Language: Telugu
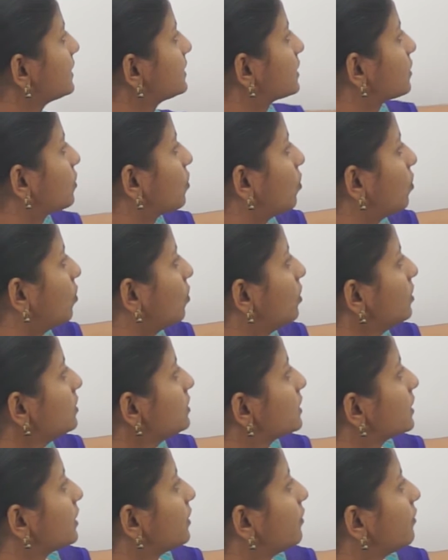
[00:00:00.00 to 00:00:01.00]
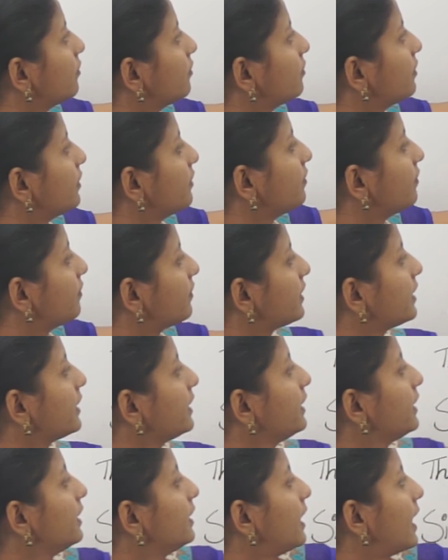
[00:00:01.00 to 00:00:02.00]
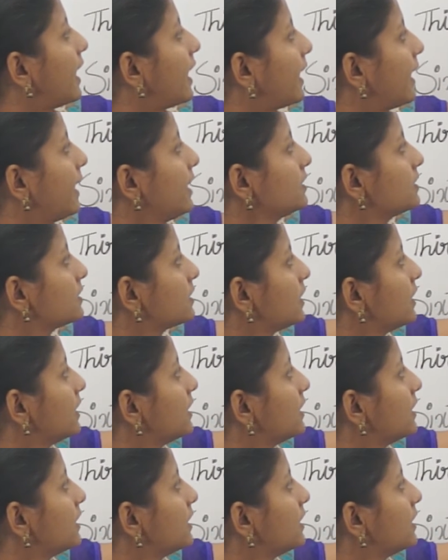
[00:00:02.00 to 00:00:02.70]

సిక్స్ క్రోర్స్ ఫిఫ్టీ ల్యాక్స్